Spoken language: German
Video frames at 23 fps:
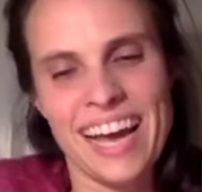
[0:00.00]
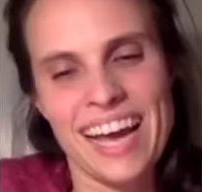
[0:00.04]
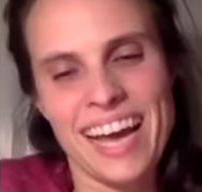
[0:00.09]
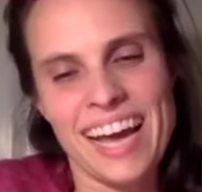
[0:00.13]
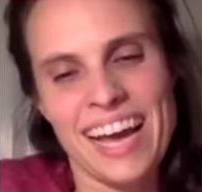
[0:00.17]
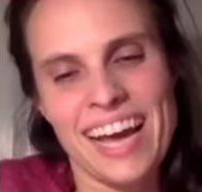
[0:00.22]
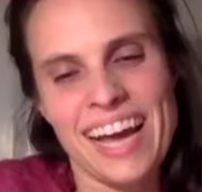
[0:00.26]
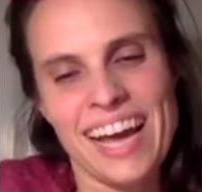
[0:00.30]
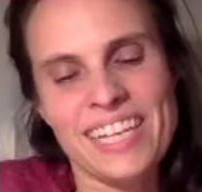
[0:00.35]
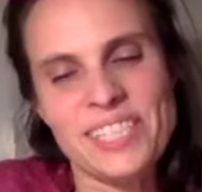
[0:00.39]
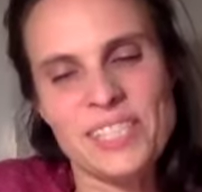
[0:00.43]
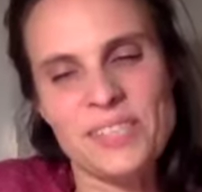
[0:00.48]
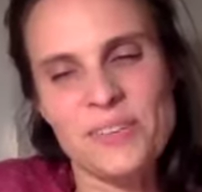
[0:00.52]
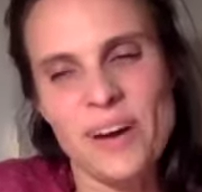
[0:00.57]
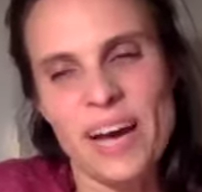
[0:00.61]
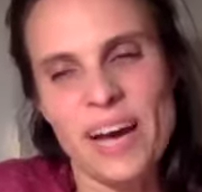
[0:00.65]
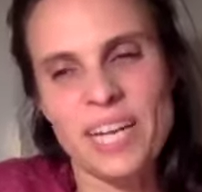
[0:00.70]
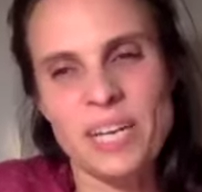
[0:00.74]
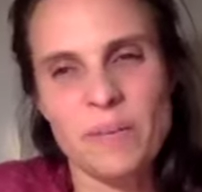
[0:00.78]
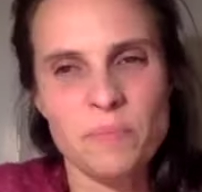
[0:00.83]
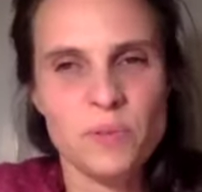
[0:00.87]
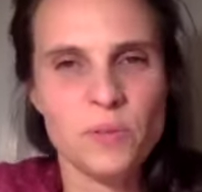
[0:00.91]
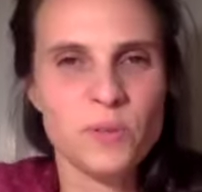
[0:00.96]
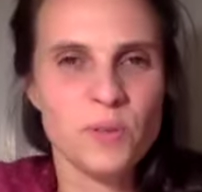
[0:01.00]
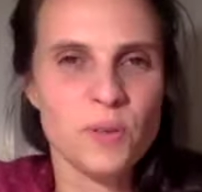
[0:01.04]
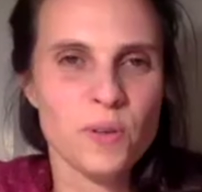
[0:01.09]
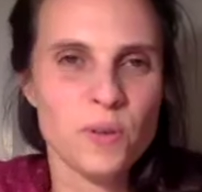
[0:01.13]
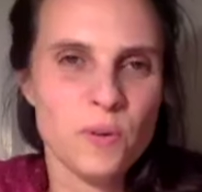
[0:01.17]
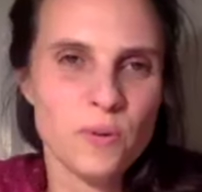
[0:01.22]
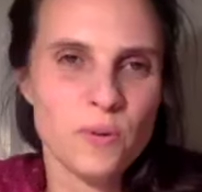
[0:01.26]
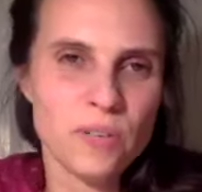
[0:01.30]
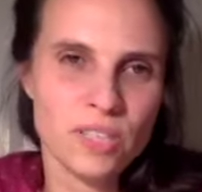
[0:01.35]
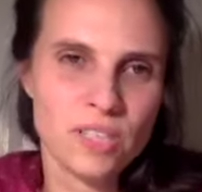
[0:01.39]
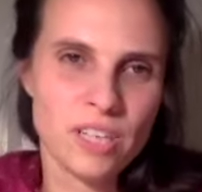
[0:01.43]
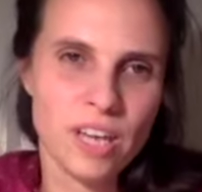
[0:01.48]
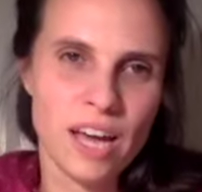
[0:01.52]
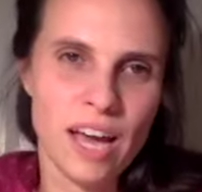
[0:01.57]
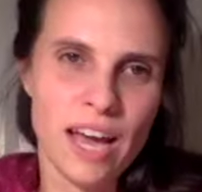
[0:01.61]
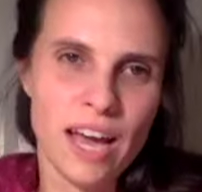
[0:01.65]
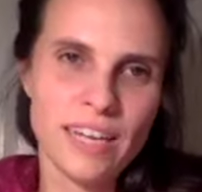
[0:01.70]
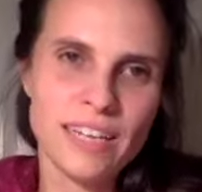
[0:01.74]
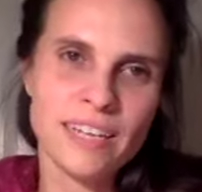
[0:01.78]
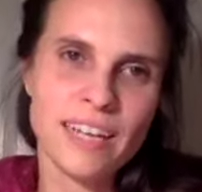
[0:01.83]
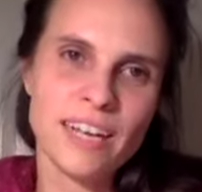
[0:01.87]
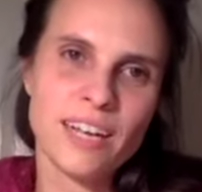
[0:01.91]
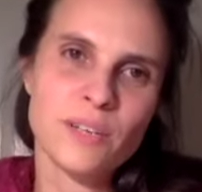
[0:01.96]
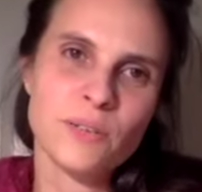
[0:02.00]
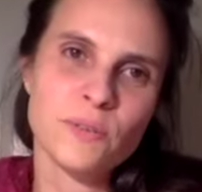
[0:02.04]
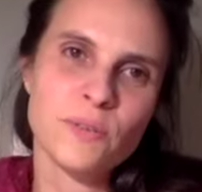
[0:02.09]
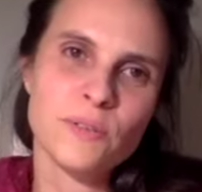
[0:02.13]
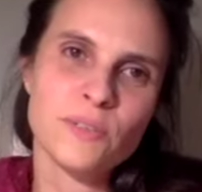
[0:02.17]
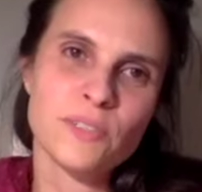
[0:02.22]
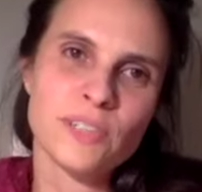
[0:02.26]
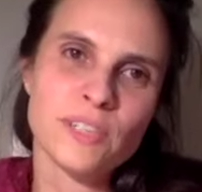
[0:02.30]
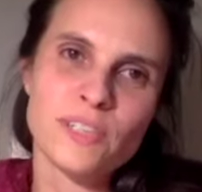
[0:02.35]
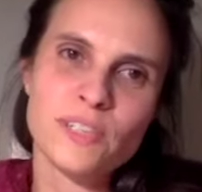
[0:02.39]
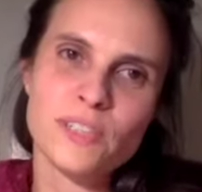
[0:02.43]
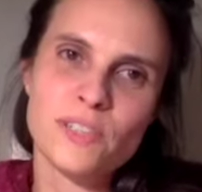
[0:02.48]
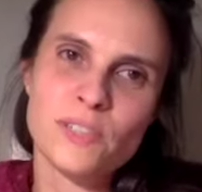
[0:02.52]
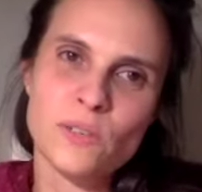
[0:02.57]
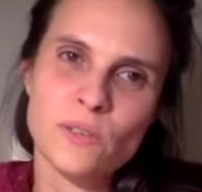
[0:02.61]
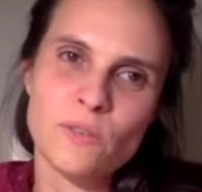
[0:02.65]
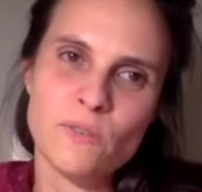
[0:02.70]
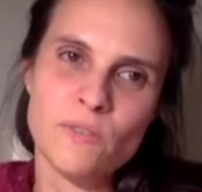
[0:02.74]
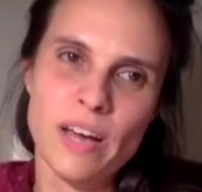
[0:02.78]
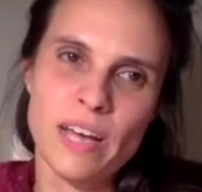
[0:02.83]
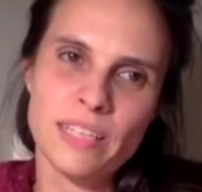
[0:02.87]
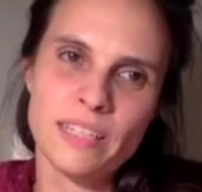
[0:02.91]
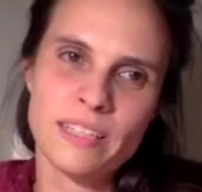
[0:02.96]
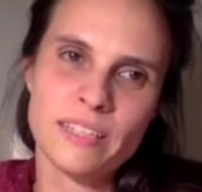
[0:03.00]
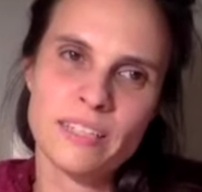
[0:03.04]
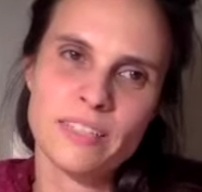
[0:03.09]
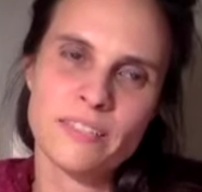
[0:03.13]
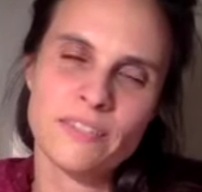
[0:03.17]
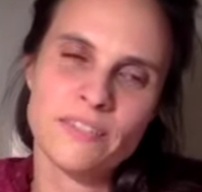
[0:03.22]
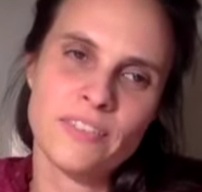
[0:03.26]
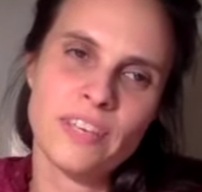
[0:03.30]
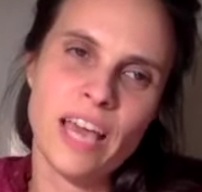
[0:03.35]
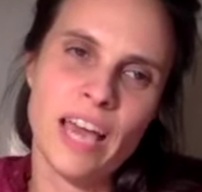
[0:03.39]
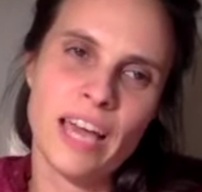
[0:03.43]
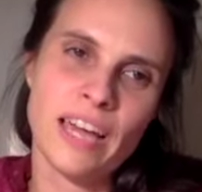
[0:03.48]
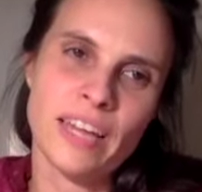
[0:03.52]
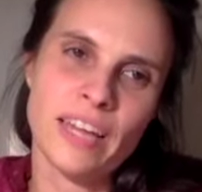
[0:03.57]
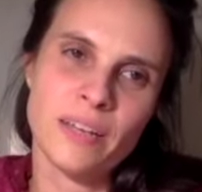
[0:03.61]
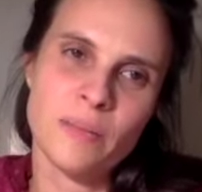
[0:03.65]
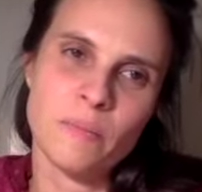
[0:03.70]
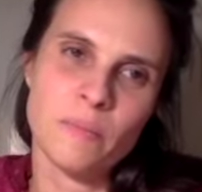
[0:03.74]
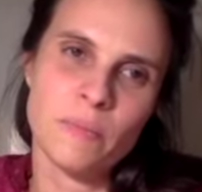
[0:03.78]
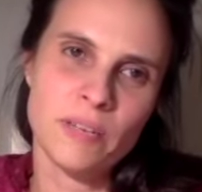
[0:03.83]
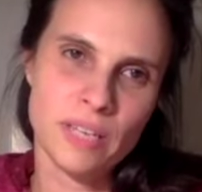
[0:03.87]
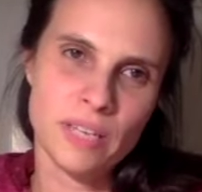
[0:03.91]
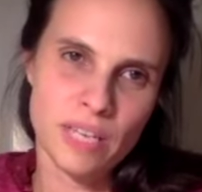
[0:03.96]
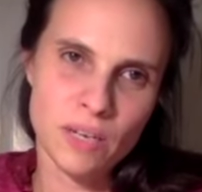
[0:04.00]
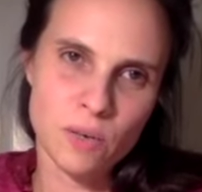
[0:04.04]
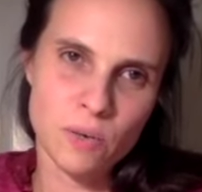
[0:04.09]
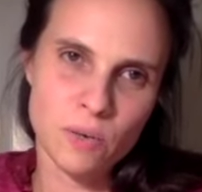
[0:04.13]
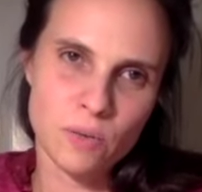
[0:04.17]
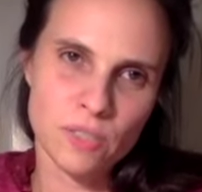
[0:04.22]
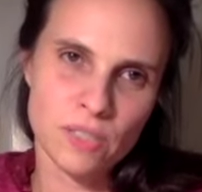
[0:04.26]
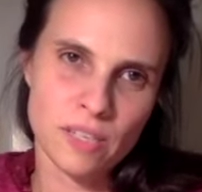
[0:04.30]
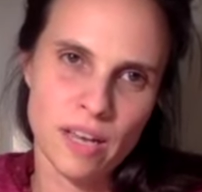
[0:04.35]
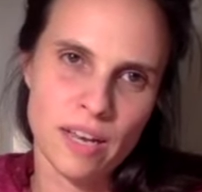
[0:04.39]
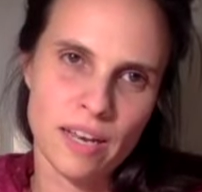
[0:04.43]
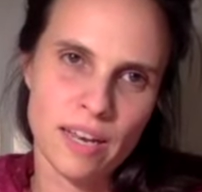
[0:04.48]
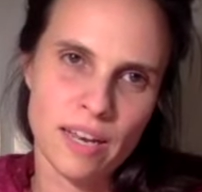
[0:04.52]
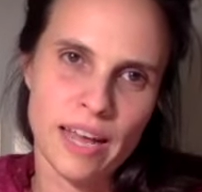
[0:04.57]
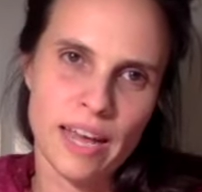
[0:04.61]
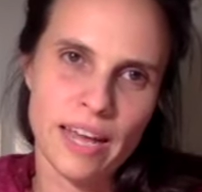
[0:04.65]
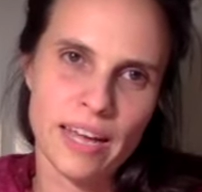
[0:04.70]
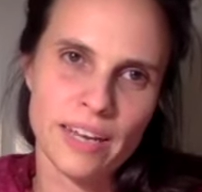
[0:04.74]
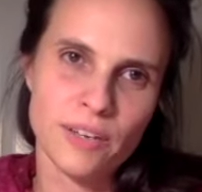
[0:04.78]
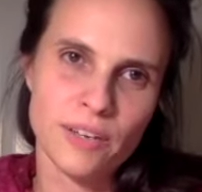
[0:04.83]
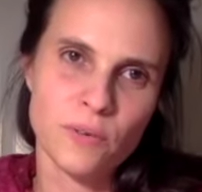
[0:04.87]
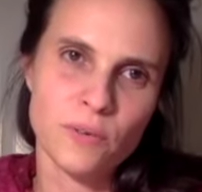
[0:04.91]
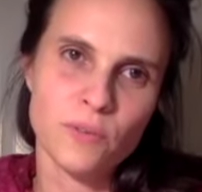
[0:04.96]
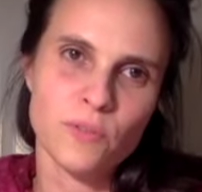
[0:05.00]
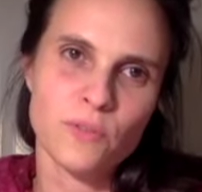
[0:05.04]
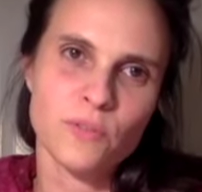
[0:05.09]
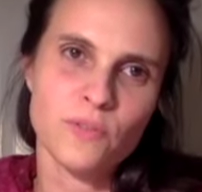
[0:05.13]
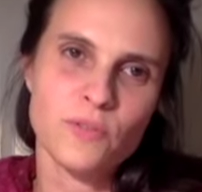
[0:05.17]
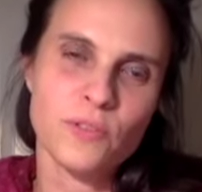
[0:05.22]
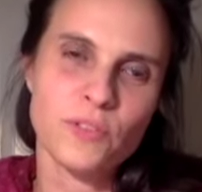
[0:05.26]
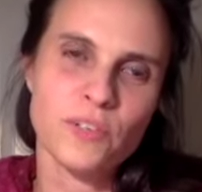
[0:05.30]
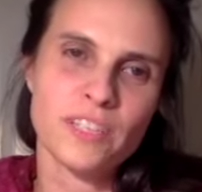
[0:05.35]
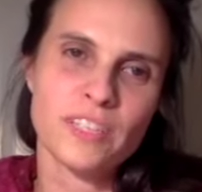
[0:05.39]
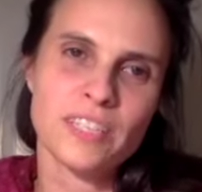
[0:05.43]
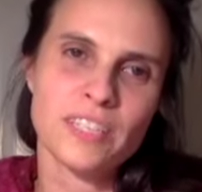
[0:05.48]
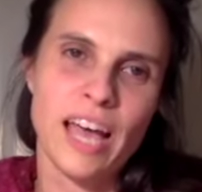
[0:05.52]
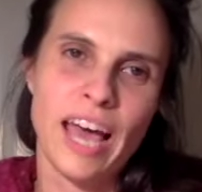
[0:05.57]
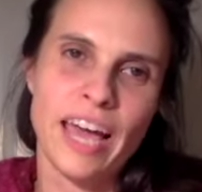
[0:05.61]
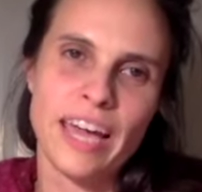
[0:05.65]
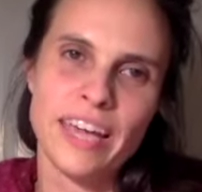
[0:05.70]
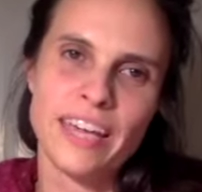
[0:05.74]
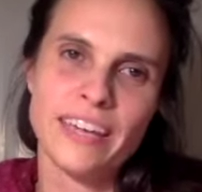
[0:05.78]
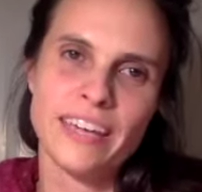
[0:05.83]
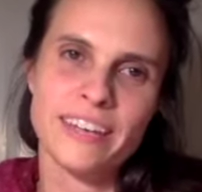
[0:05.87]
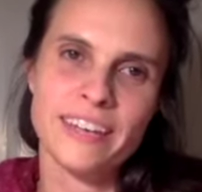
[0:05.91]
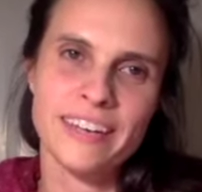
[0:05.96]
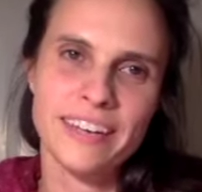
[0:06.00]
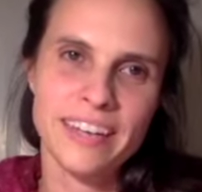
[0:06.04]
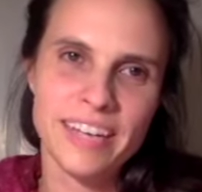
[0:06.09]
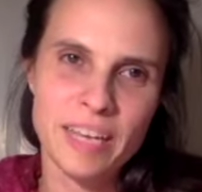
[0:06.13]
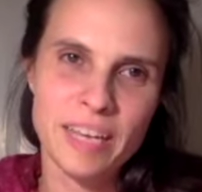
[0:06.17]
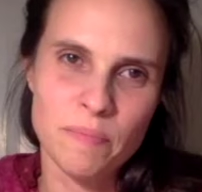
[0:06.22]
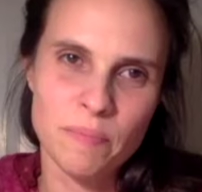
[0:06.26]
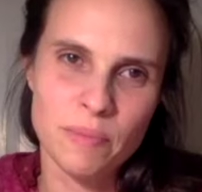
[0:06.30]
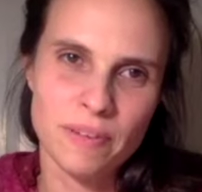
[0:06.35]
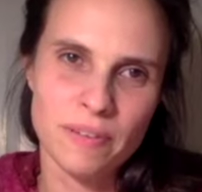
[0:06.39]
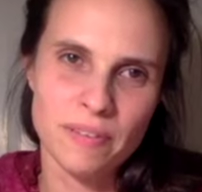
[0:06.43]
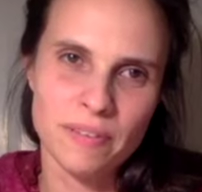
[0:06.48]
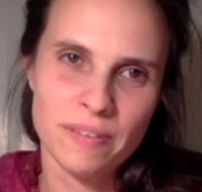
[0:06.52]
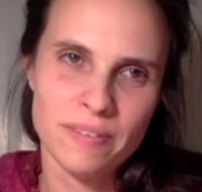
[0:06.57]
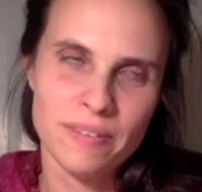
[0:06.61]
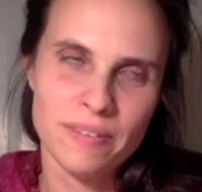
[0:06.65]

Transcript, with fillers: also eine psychologische Handanalyse ist sowas wie eine Bedienungsanleitung für das eigene Leben.